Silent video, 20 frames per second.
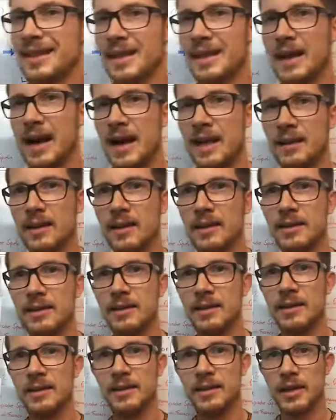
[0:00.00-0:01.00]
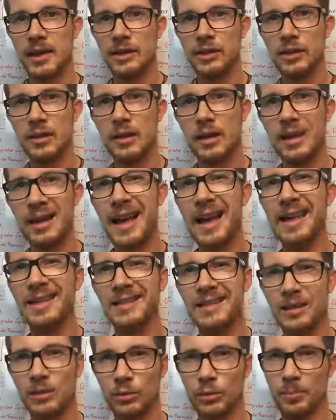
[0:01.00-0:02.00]
der NADA, die National
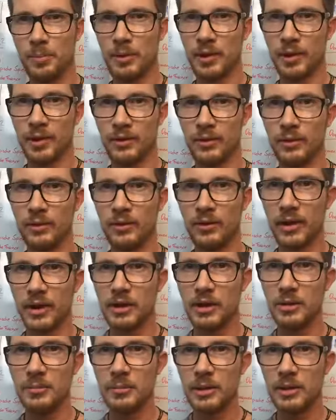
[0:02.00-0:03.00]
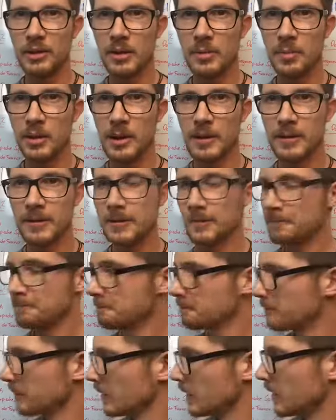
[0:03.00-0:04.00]
Anti-Doping Association, mitgebracht.
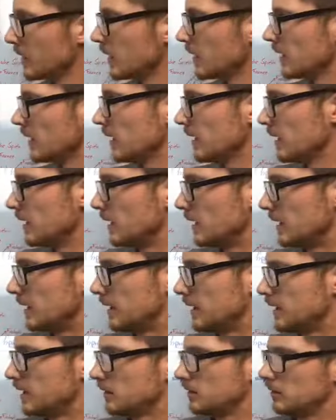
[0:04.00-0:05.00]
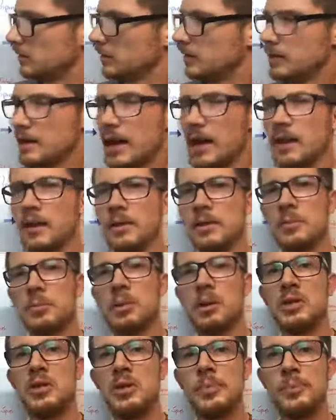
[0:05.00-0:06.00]
Äh, die NADA ist im
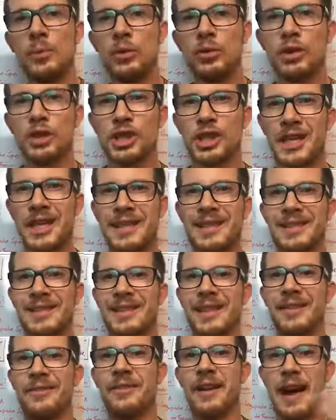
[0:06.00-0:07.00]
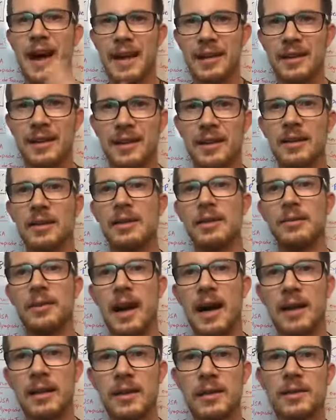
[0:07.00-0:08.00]
Prinzip unterstellt der WADA. Die
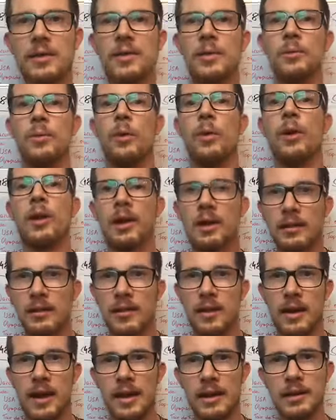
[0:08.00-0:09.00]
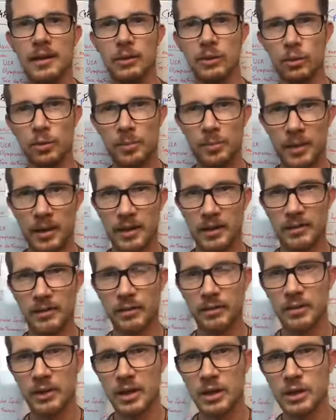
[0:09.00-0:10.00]
WADA ist die World Anti-Doping
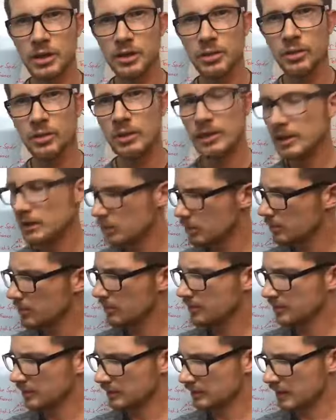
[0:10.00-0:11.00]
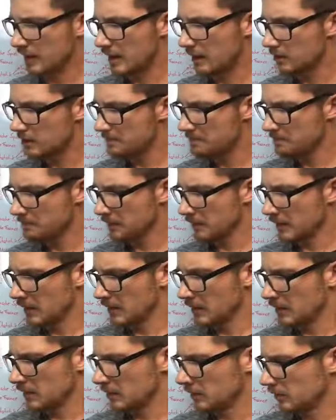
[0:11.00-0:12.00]
Association und die kümmern sich darum,
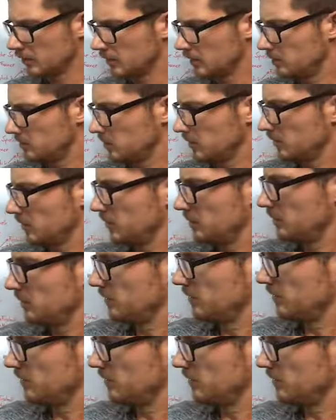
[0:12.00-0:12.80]
dass Sie im Prinzip